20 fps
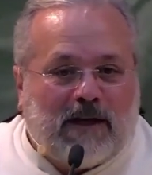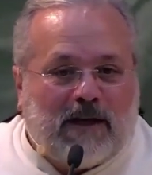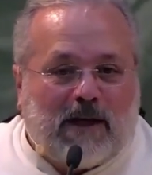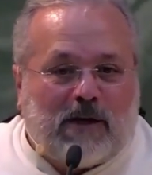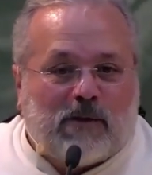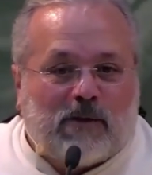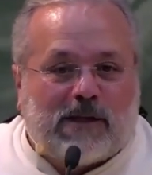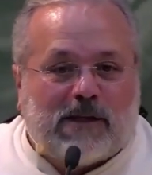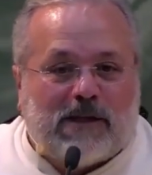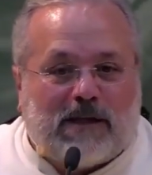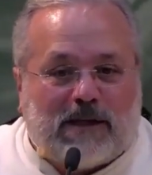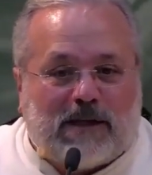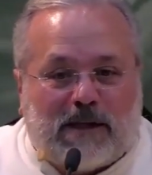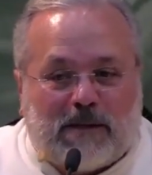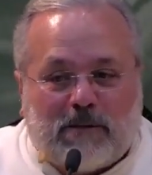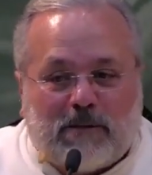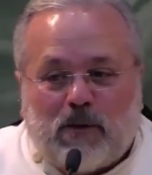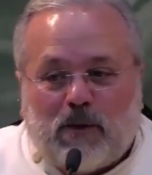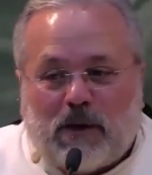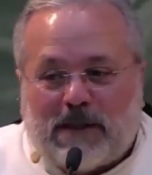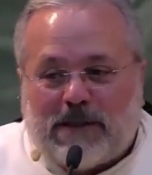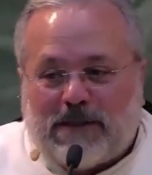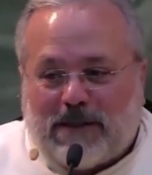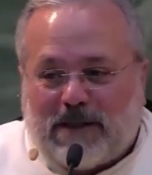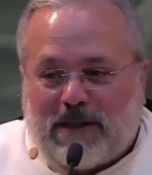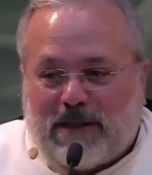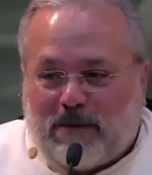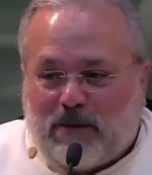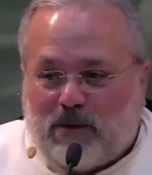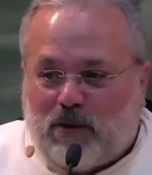او زهقنا من وعظه
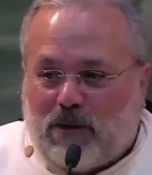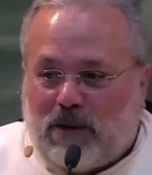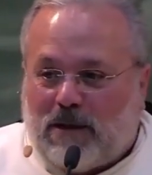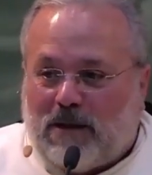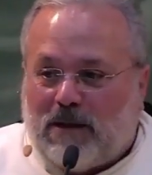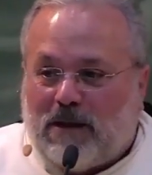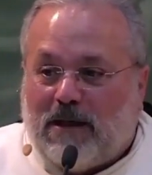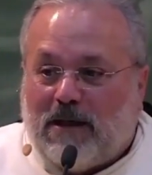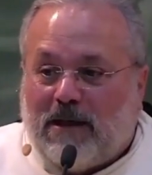الابونا